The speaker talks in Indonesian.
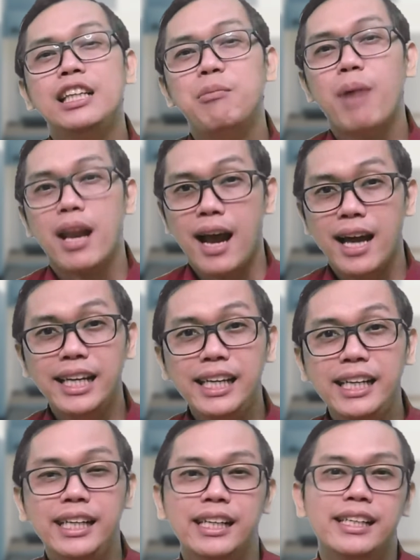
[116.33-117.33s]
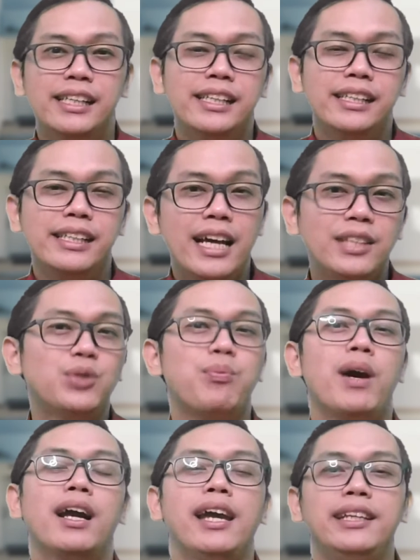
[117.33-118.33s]
dimarahi, dan
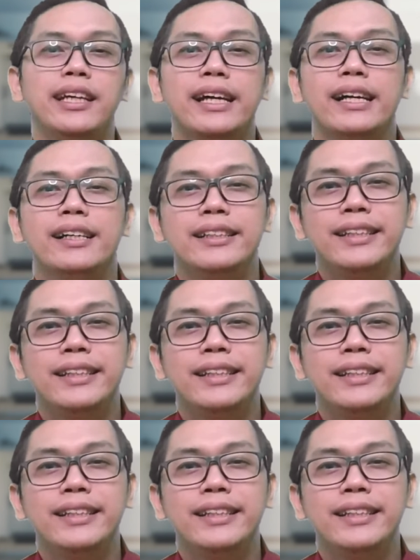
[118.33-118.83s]
sebagainya.